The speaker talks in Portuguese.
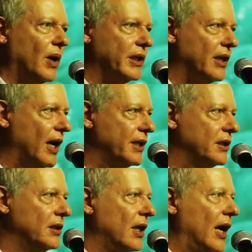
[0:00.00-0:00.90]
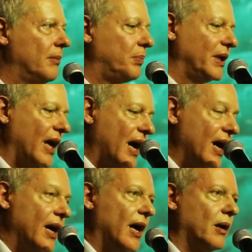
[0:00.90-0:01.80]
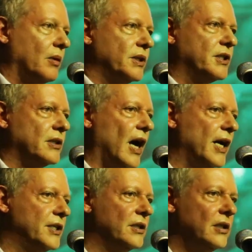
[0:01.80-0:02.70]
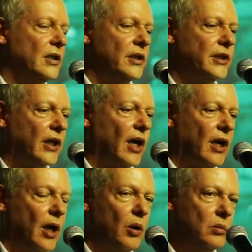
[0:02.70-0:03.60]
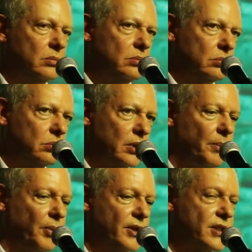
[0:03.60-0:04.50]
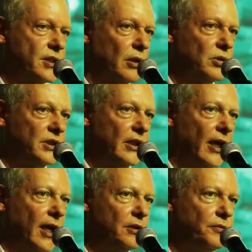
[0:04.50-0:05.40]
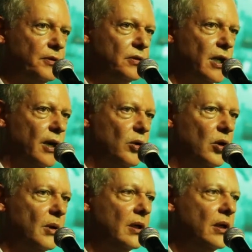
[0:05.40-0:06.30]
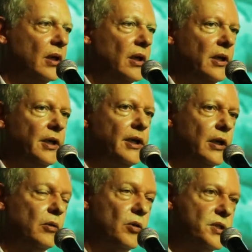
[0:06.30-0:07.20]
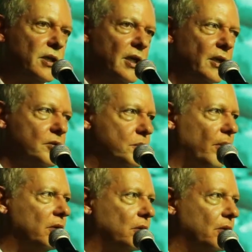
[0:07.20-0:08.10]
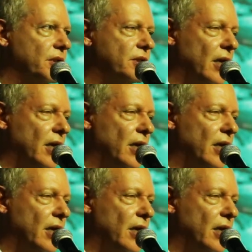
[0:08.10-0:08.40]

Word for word: a qualidade, ampliar a quantidade de cacau que possa ser considerado fino de aroma e conseguir que os produtores